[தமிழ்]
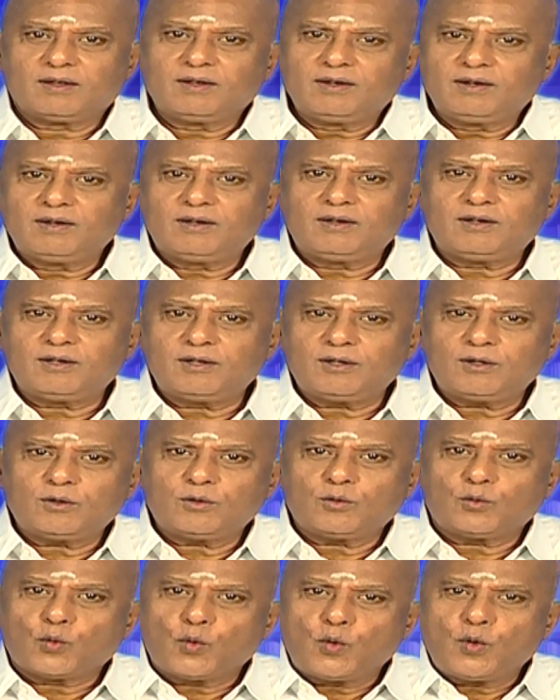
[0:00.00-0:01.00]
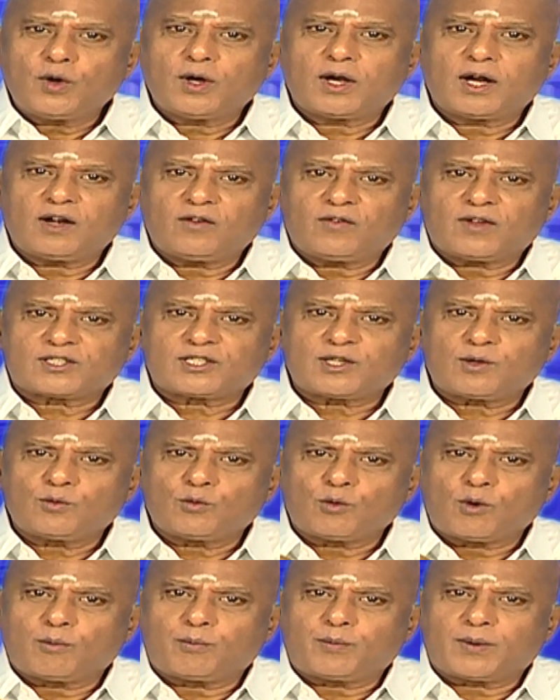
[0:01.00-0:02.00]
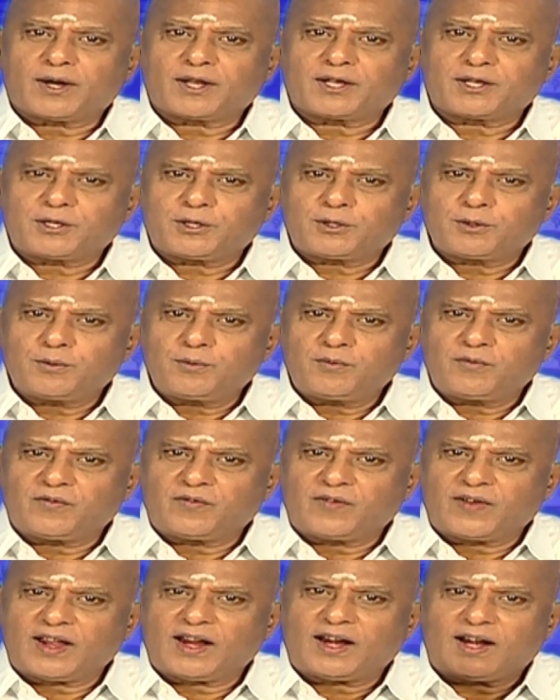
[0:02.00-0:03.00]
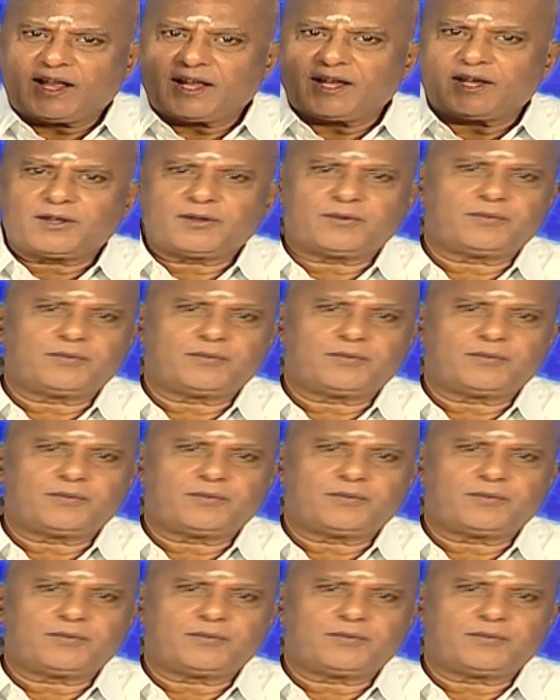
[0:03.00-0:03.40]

இன்று உங்கள் வசம் ஒப்படைக்கும் வேலை